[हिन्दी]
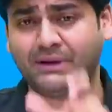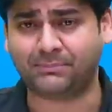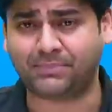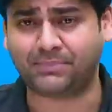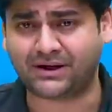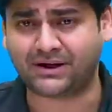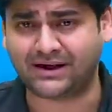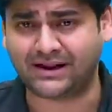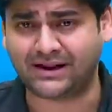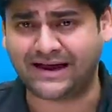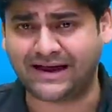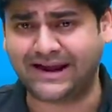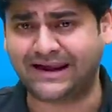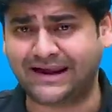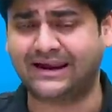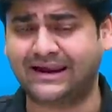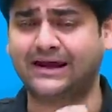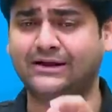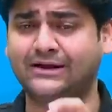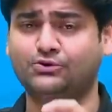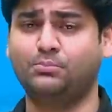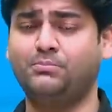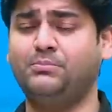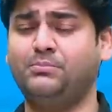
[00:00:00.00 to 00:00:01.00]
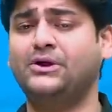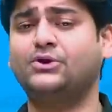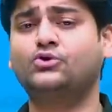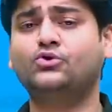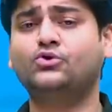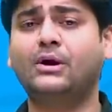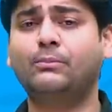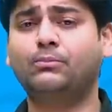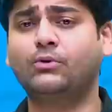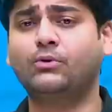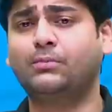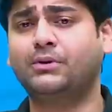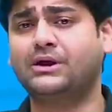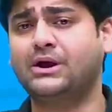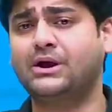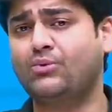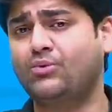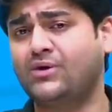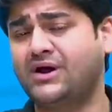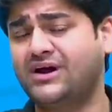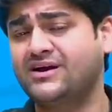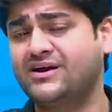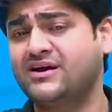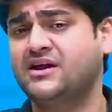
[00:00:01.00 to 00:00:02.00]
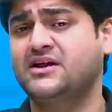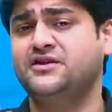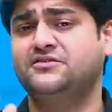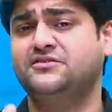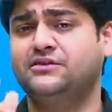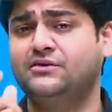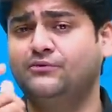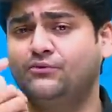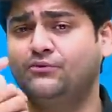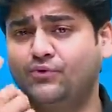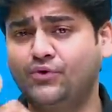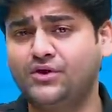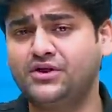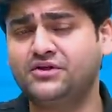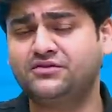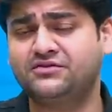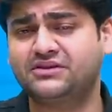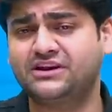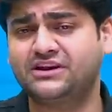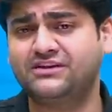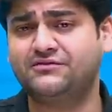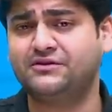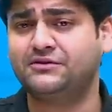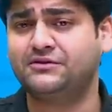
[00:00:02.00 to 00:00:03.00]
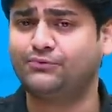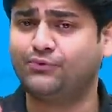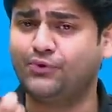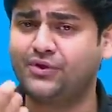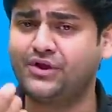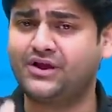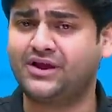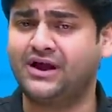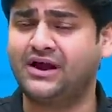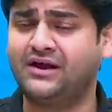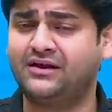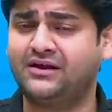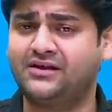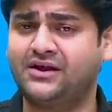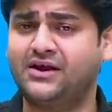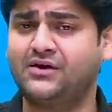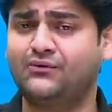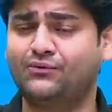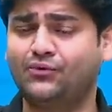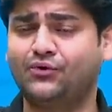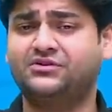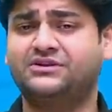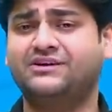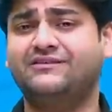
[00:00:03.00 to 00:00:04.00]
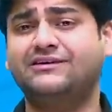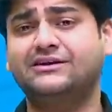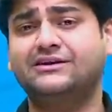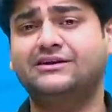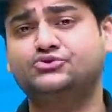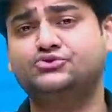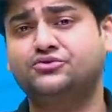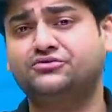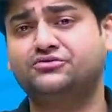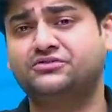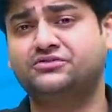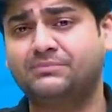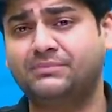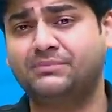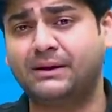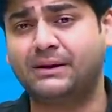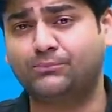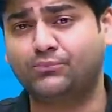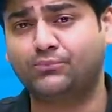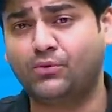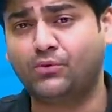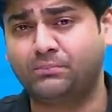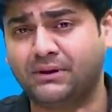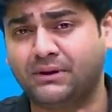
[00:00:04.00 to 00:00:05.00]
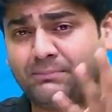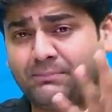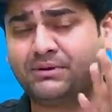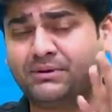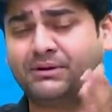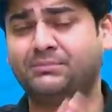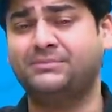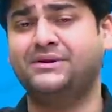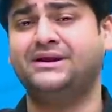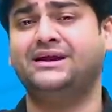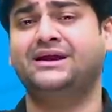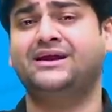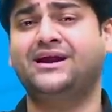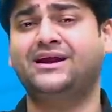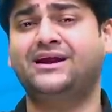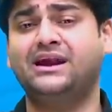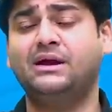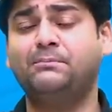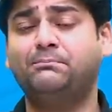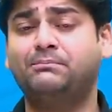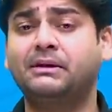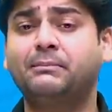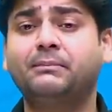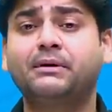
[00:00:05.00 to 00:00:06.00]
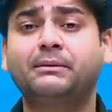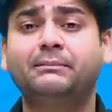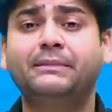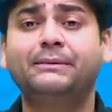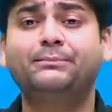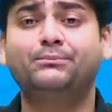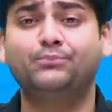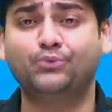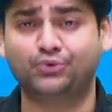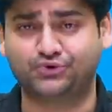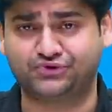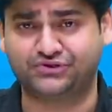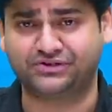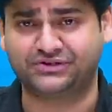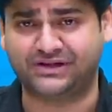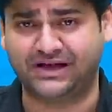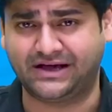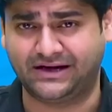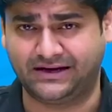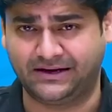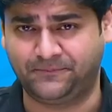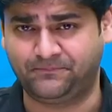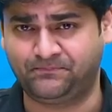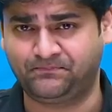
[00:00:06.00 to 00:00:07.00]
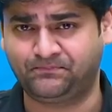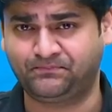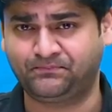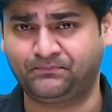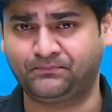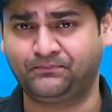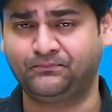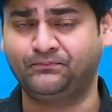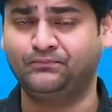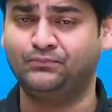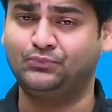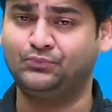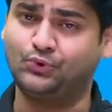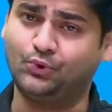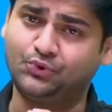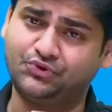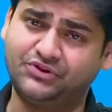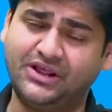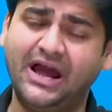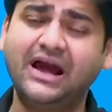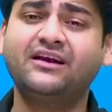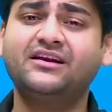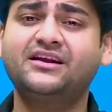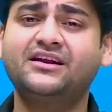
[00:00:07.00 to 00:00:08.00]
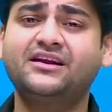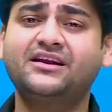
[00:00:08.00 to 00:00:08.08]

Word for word: पेपर निकालना है तो मैं जो आपको पढ़ाऊँगा सिर्फ वही सिलेबस वही कंटेंट वो सवाल जो सिर्फ आपको पेपर में निकालना है पेपर में पूछे जा रहे हैं तो ध्यान